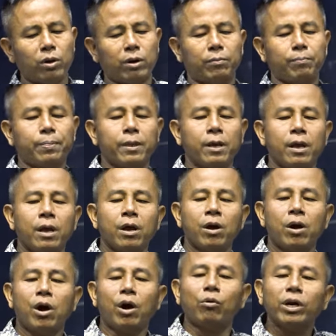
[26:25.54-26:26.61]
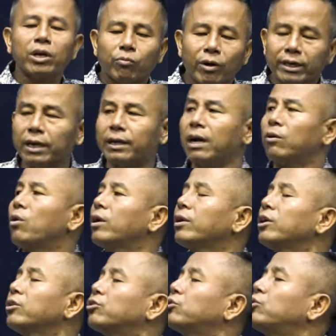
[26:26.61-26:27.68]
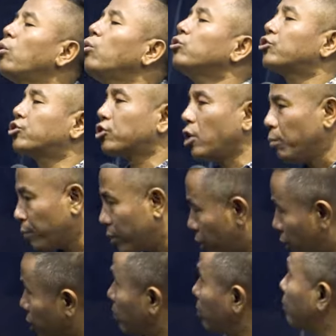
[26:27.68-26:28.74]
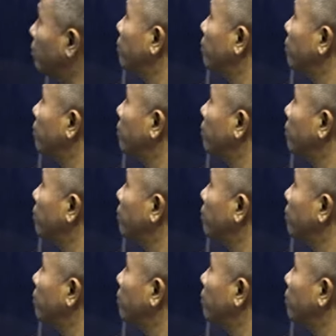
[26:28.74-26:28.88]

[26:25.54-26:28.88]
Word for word: ล Ôi quay đời nẹo ruột này tu sôm khiêm